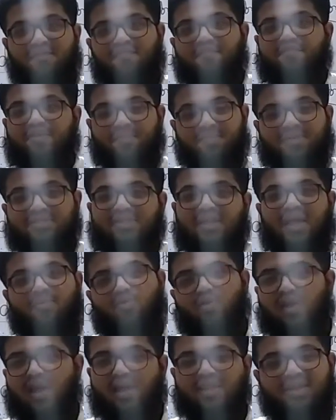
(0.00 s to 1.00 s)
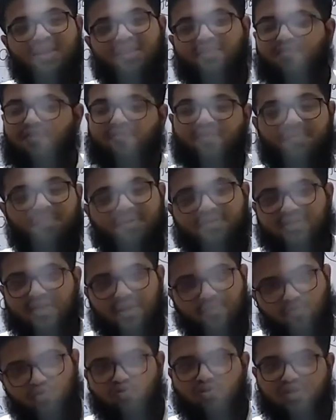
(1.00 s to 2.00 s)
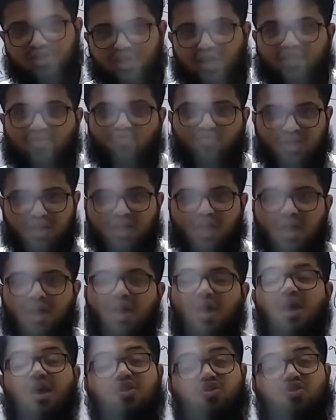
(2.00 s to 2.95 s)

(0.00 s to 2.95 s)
50 परसेंट आपको याद रहते हैं फिफ्टी परसेंट आप भूल ही जाते हो ठीक है